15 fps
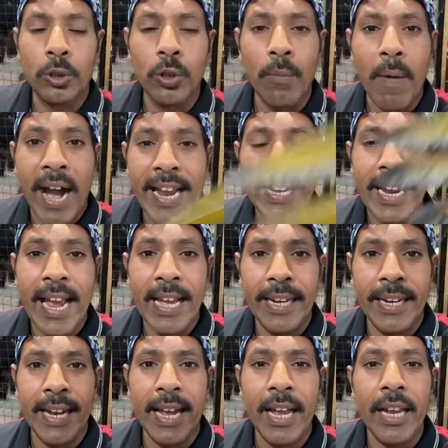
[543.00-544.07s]
उसको भाई कह रहे
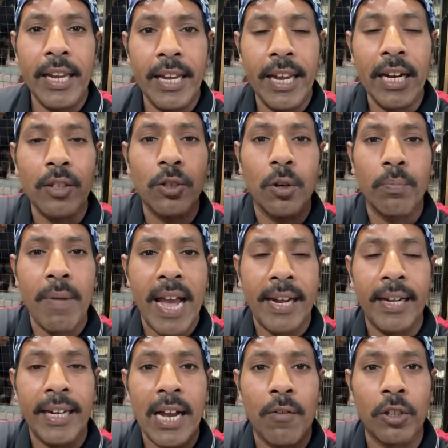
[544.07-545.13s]
हैं एक जो
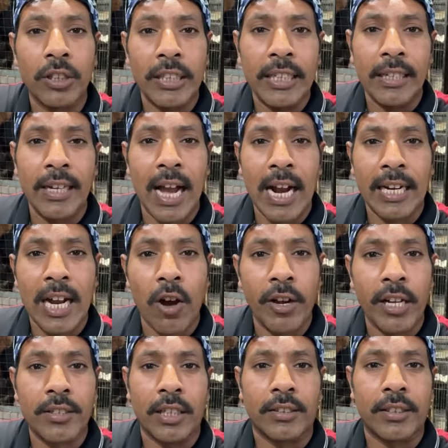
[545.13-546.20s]
पैरिट है वो तीन लाख का और
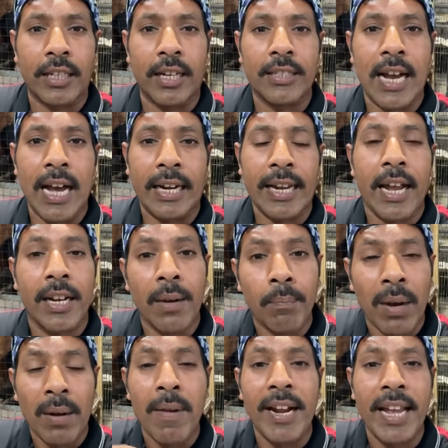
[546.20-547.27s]
एक सत्तर हजार का है
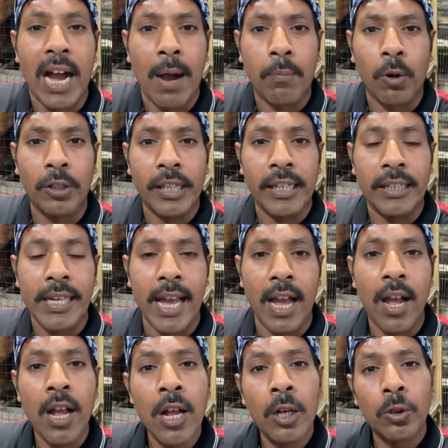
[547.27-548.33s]
नंबर मैंने आपको दे दिया
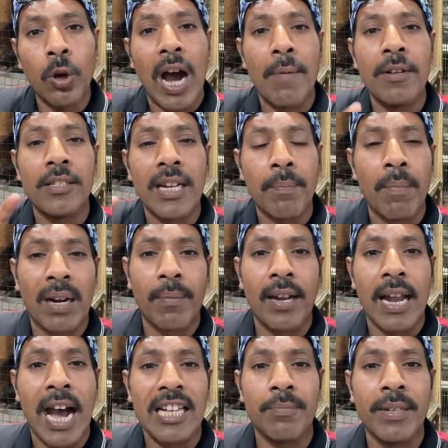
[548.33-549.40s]
है तो आप इस नंबर पे
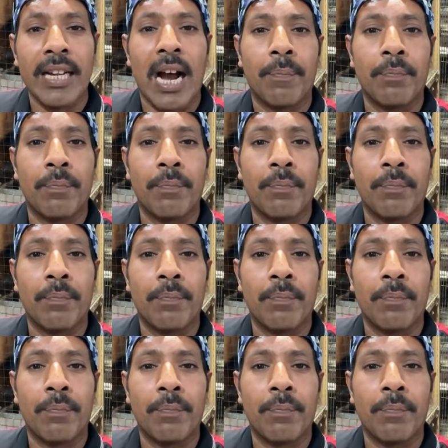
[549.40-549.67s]
लाजमी रहा